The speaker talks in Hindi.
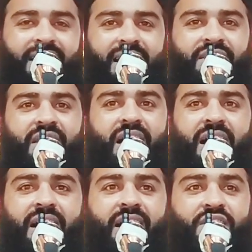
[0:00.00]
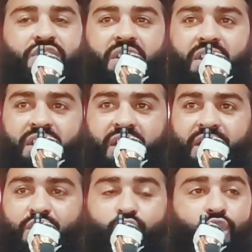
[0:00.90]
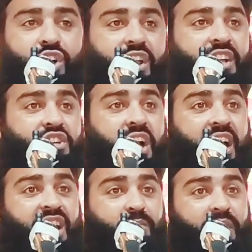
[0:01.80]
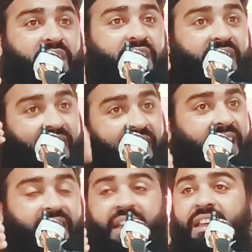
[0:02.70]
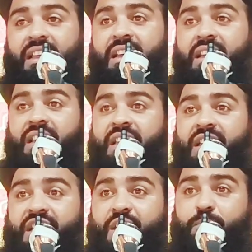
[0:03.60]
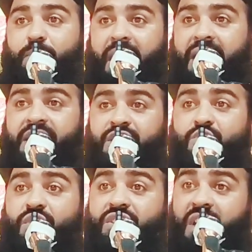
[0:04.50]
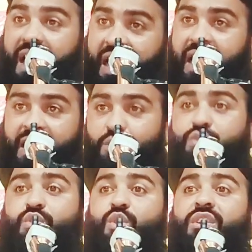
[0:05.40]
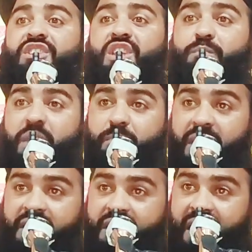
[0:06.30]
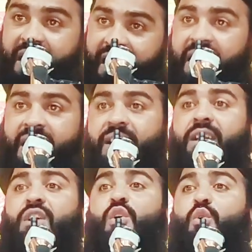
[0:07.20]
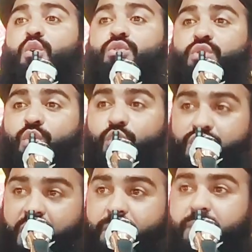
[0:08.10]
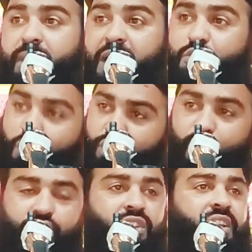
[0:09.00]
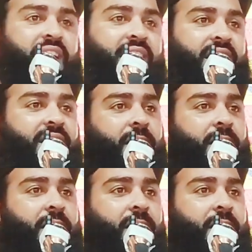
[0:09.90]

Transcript: कहते अगर शहीद को ये शान मिली है कि बाद विशाल उसको रिज्क भी मिलता है उसको खुशी भी महसूस होती है